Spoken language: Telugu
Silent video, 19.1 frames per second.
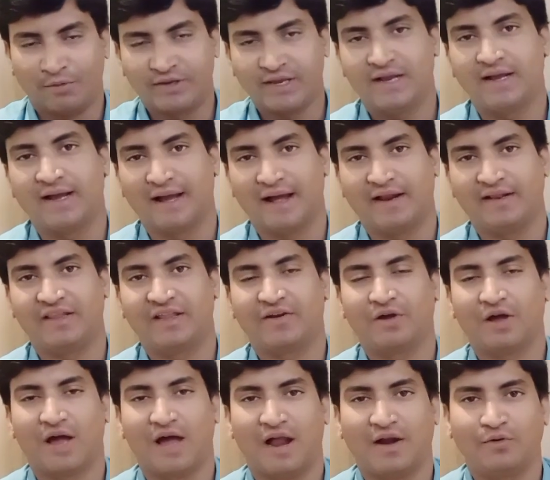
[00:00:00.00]
ముఖ్యంగా అందరూ
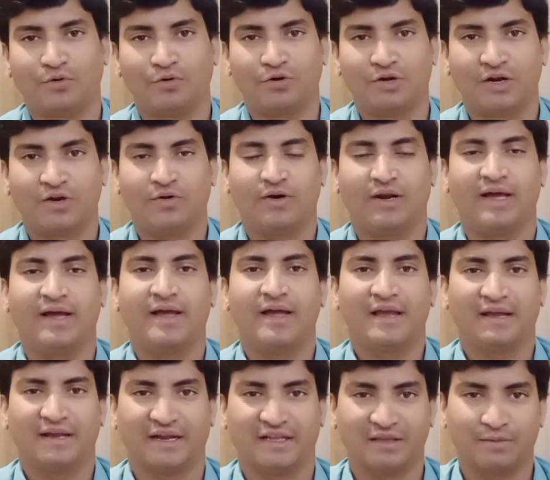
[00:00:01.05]
అనుకుంటున్నట్టు కూడా
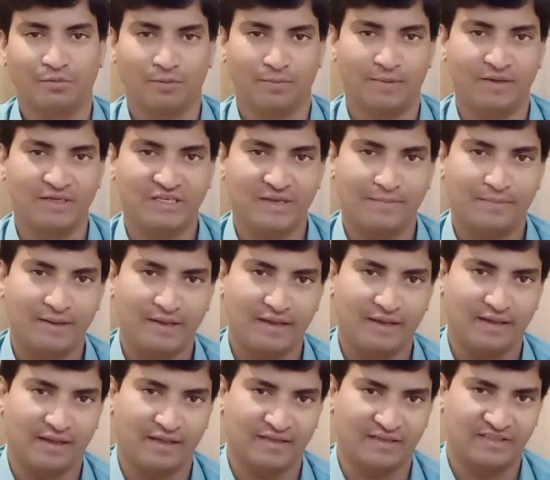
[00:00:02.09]
గతంలో బీజేపీ
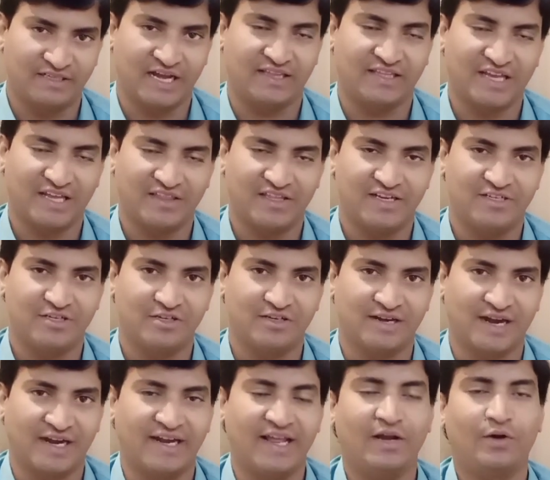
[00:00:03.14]
జాతీయ అధ్యక్షుడు
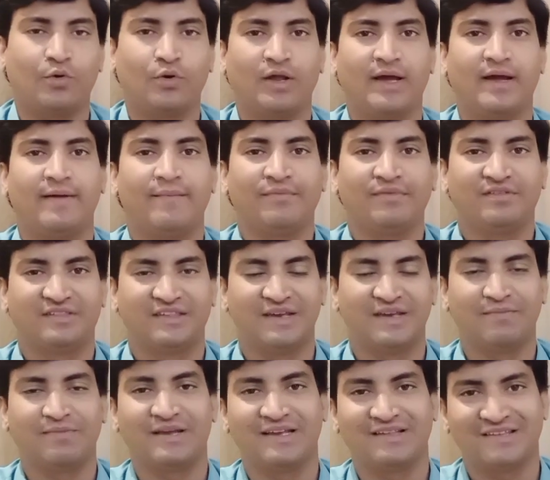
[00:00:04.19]
నడ్డా కూడా
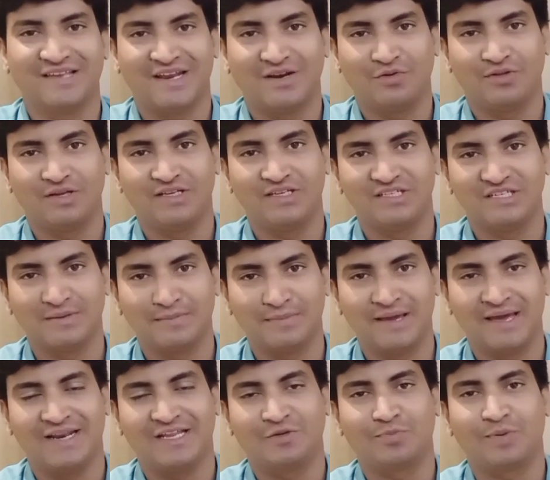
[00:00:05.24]
సీఎం కేసీఆర్ను ఉద్దేశించి
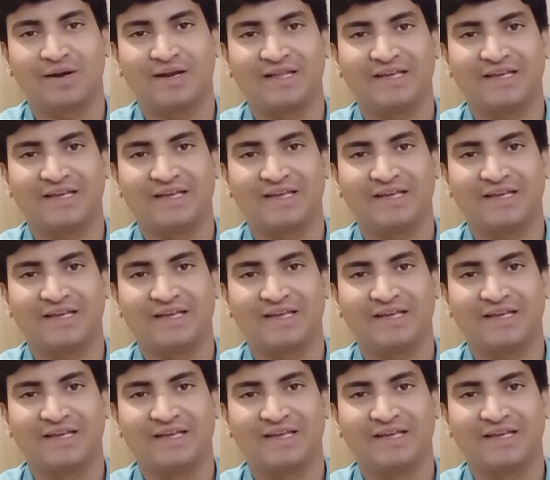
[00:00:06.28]
బీఆర్ఎస్